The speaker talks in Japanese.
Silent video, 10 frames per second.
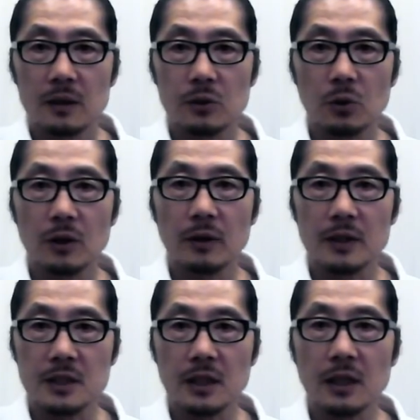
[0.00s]
それで
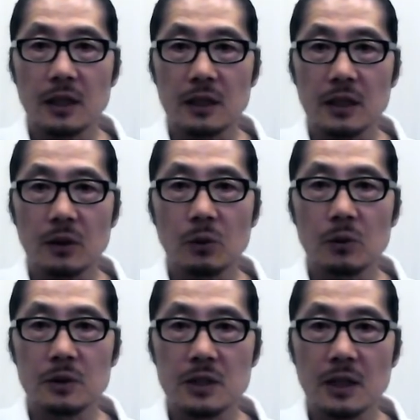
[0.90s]
は力が拮
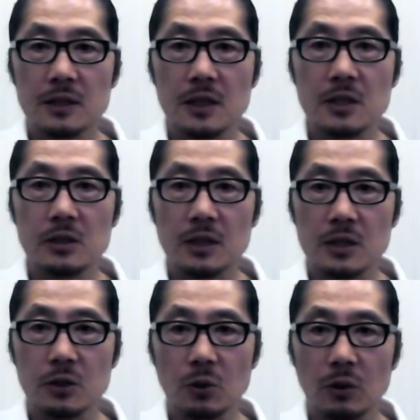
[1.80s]
抗した選手た
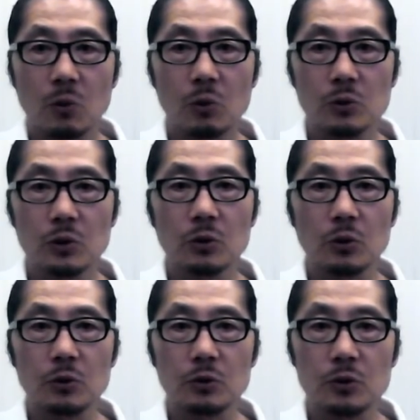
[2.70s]
ちとここぞと
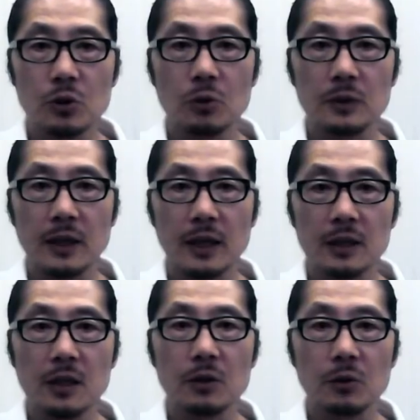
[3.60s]
いう勝負で
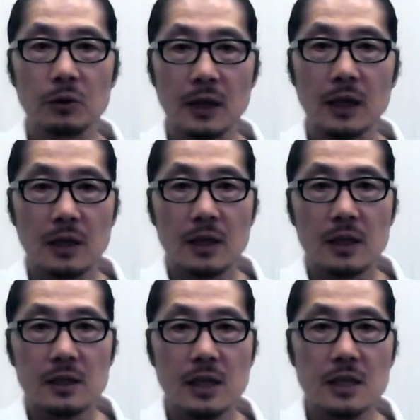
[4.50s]
勝てるような
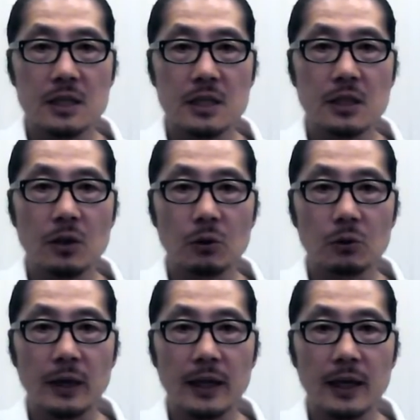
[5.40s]
精神
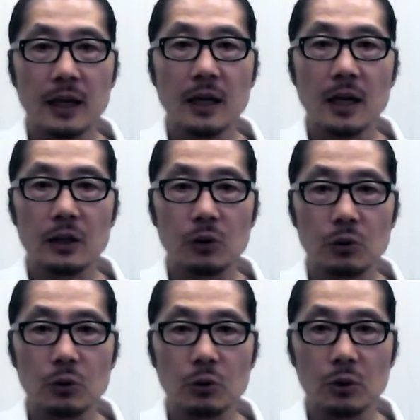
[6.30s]
力は得られないと
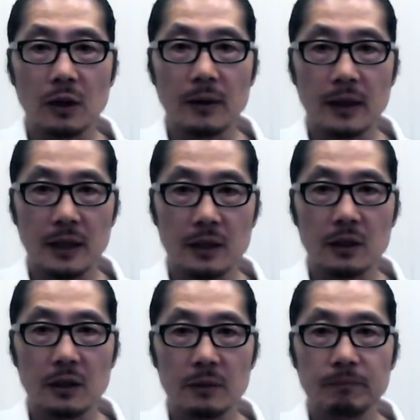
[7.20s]
いうことが分か
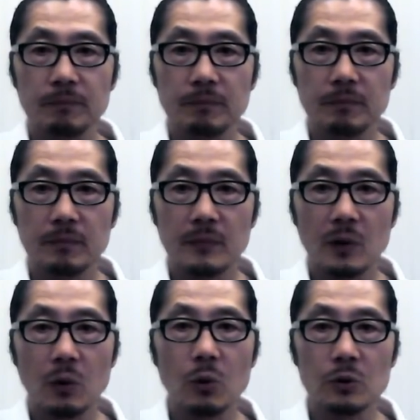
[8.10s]
り、
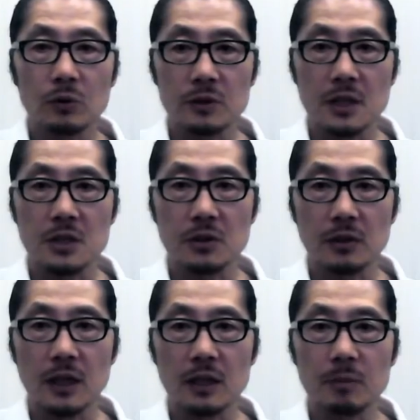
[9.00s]
多くの選手
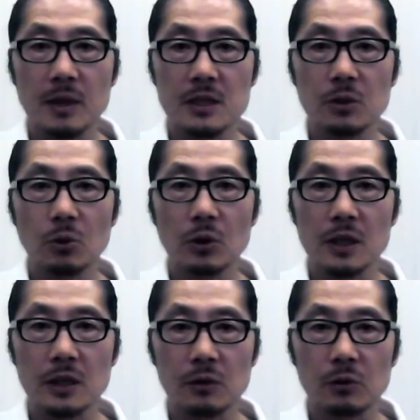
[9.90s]
が
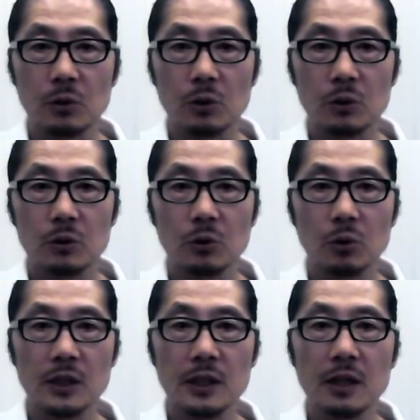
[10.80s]
イメージトレーニングを
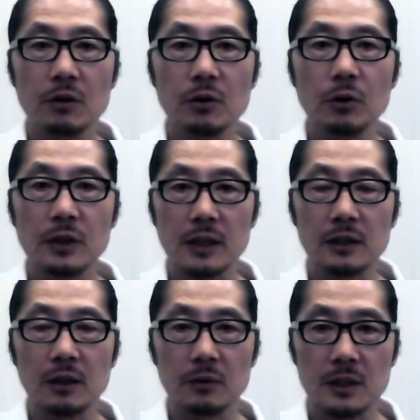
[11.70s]
取り入れるようになっ
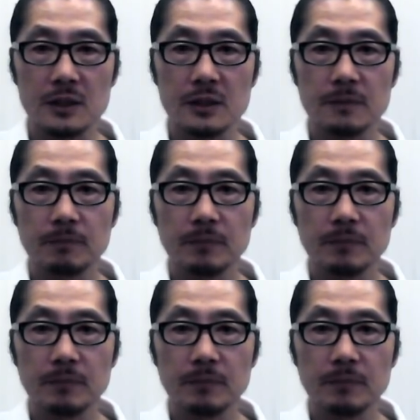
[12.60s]
たのです。